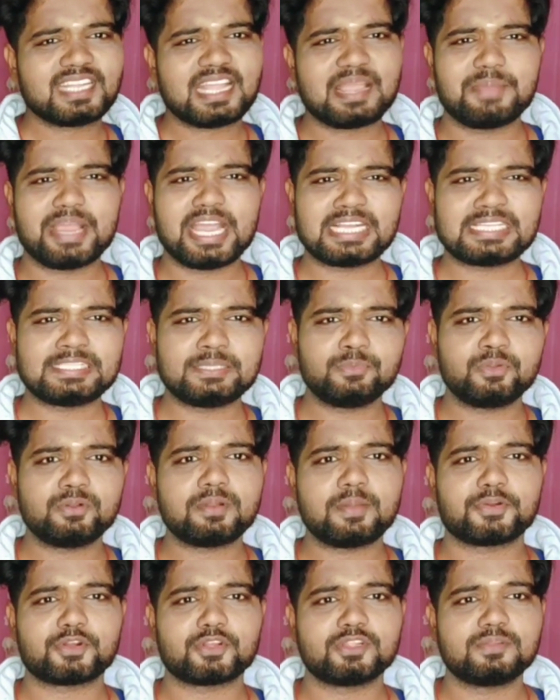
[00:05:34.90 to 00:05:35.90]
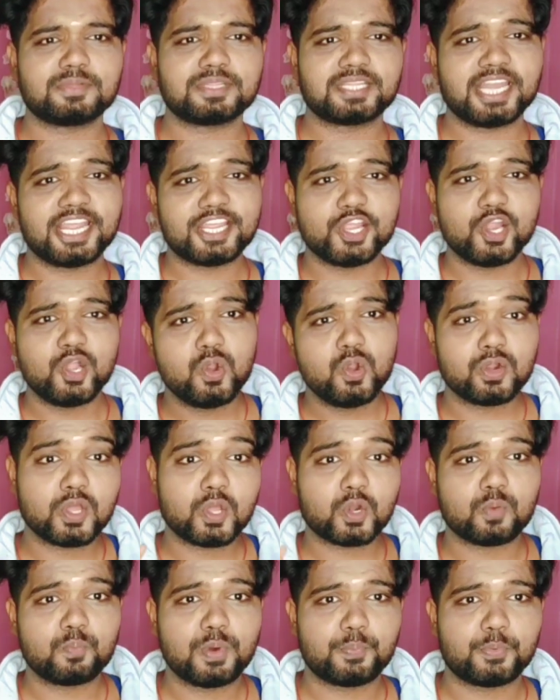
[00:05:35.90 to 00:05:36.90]
மேக்ஸிமம் நமக்கு வந்து பார்த்தீங்கன்னா எல்லோனா
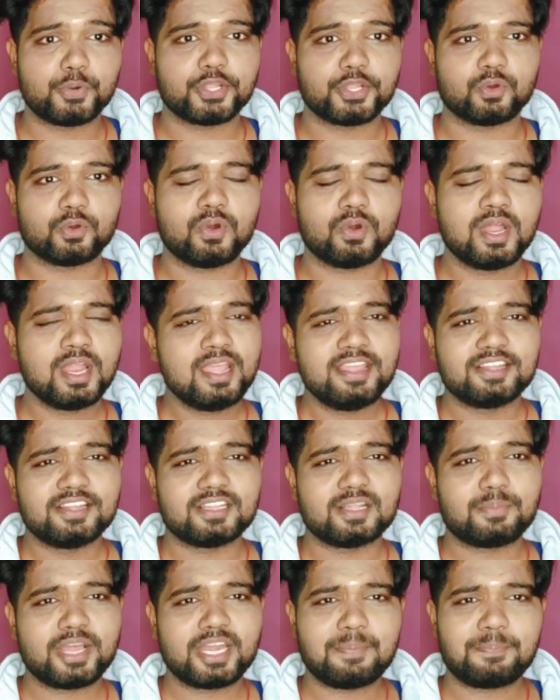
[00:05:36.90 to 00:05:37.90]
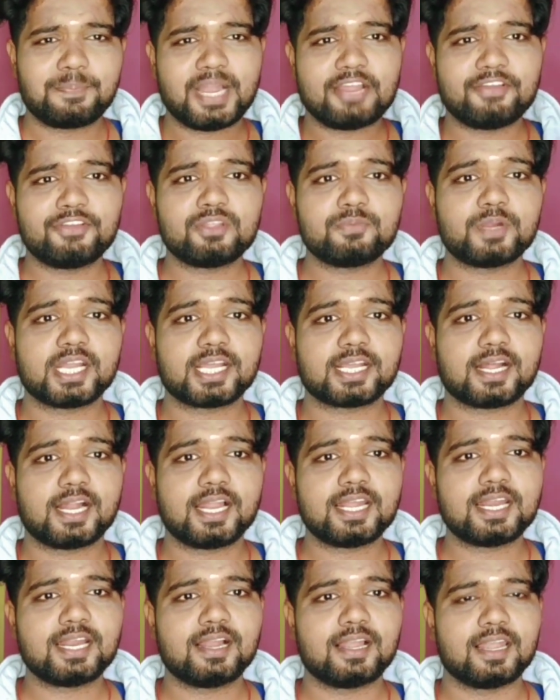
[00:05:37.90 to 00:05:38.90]
ரொம்ப பிடிக்கும் இந்த மாதிரி பல விதமான
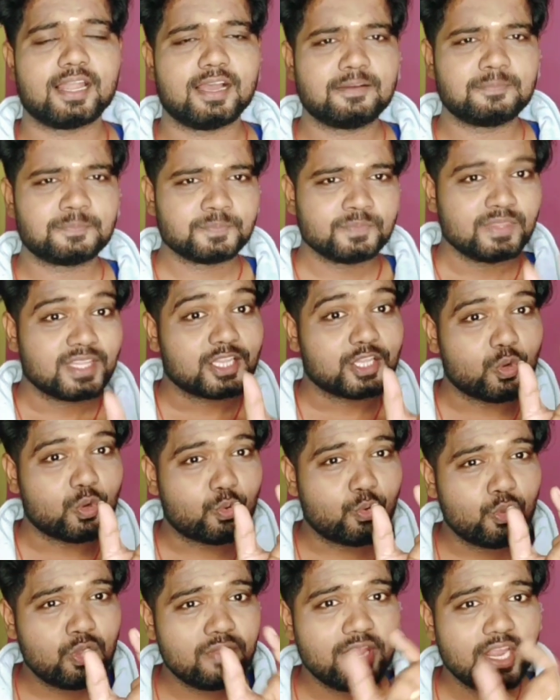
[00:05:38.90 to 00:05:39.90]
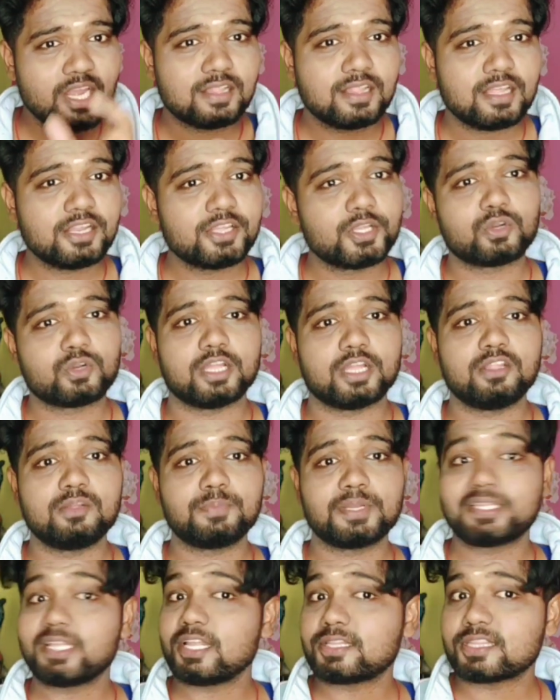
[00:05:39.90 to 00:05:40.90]
கலர்கள்லாம் இந்த குருவியில் தான் இருக்கும் அதுவும்
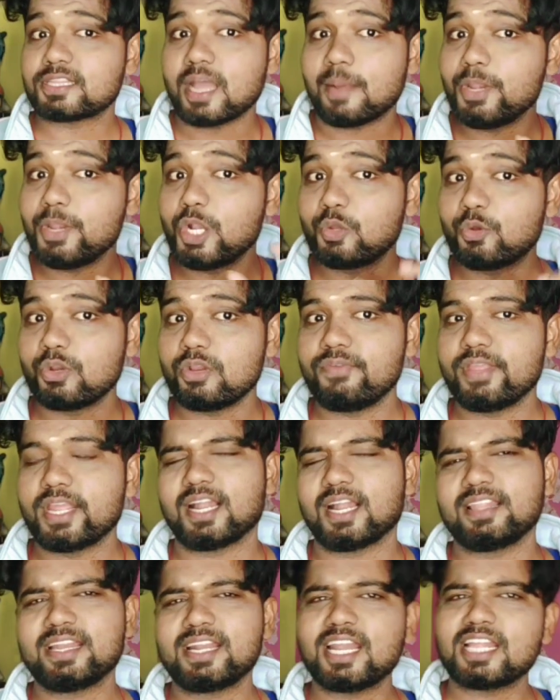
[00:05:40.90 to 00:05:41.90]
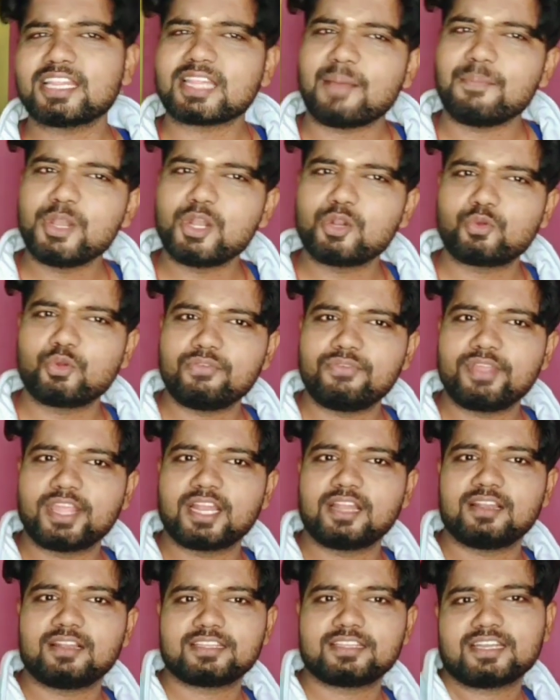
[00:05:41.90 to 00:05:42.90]
பார்த்தீங்கன்னா தமிழ் குருவிகள் அது என்னடா தமிழ்
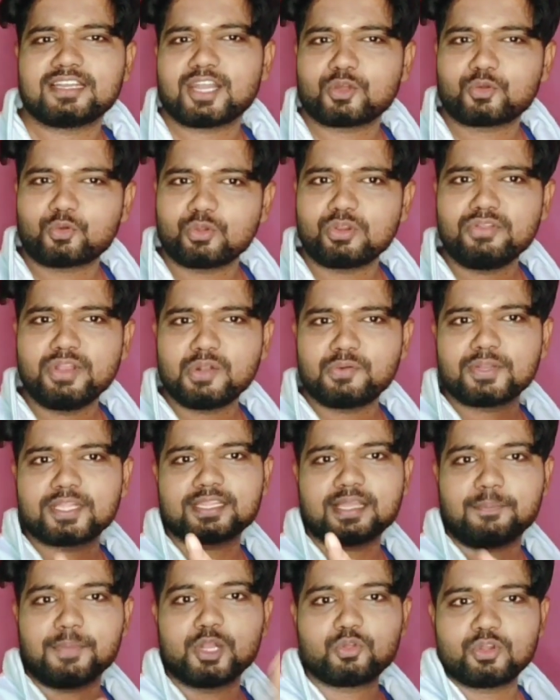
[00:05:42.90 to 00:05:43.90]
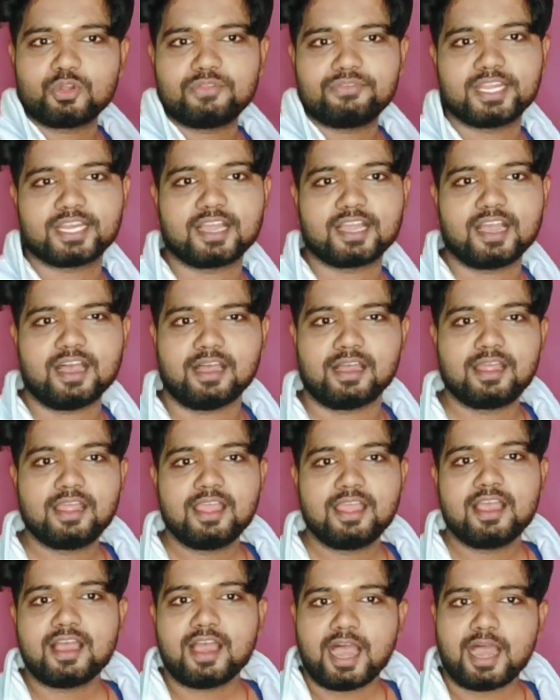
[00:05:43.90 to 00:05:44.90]
குருவிகள் என்னடா குருவியில் கூட தமிழ் குருவி இருக்கா
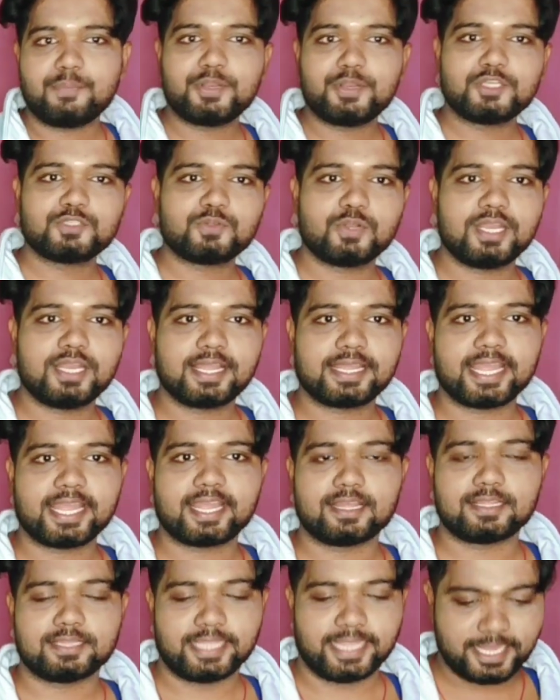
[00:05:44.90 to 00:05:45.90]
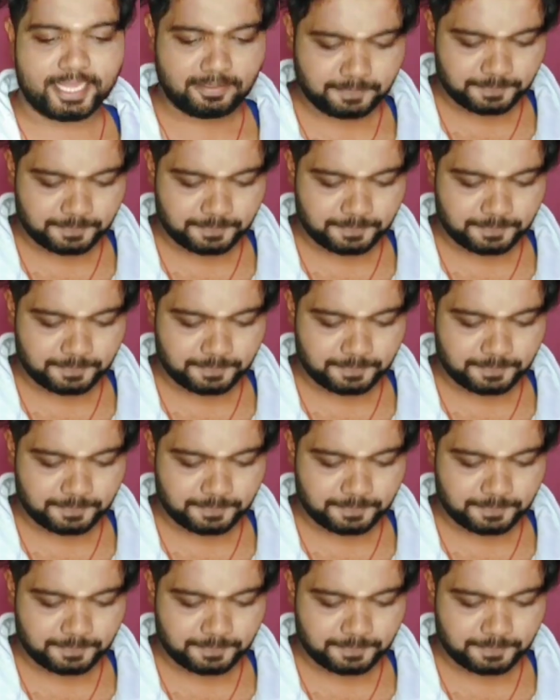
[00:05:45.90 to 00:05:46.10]
அப்படின்னு சொல்லிலாம் கேட்காதீங்க